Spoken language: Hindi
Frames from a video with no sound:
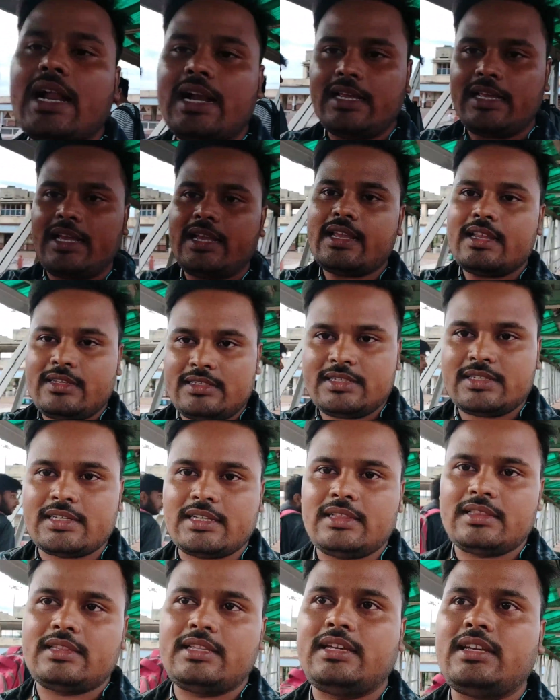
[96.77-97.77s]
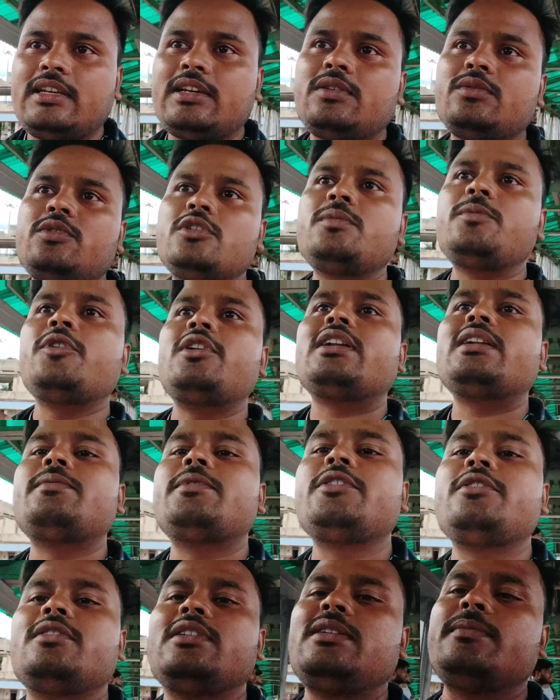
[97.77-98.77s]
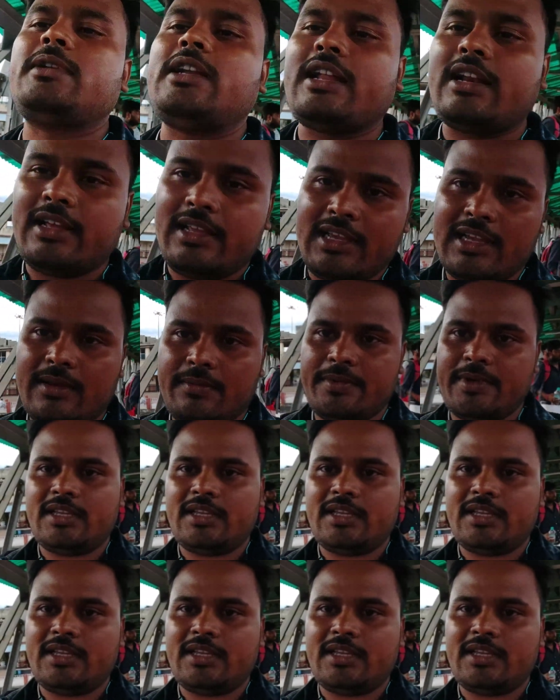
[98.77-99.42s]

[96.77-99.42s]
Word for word: गाड़ी आ गया नीचे चलते हैं वो बोल रहे हैं वीडियो नहीं बनाना यहाँ